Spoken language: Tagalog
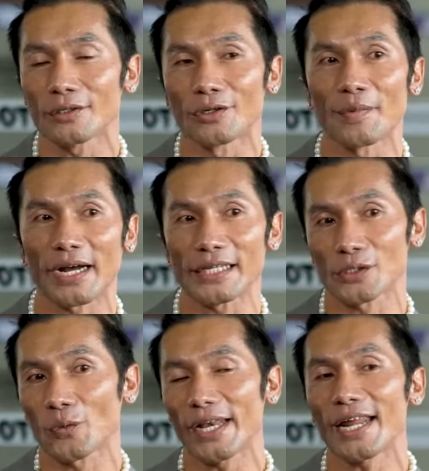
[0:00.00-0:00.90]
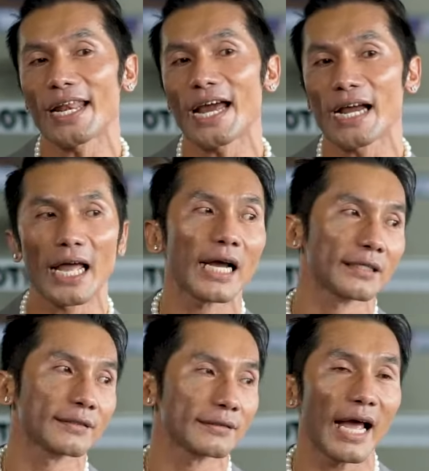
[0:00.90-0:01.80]
or makaeskwela lang ka
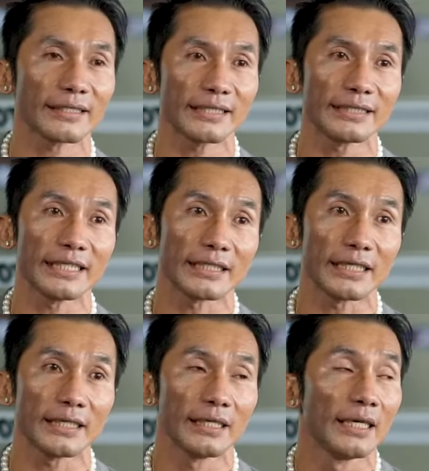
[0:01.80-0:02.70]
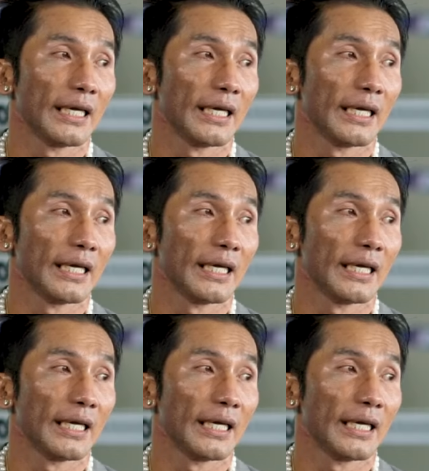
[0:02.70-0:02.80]
naa sa city,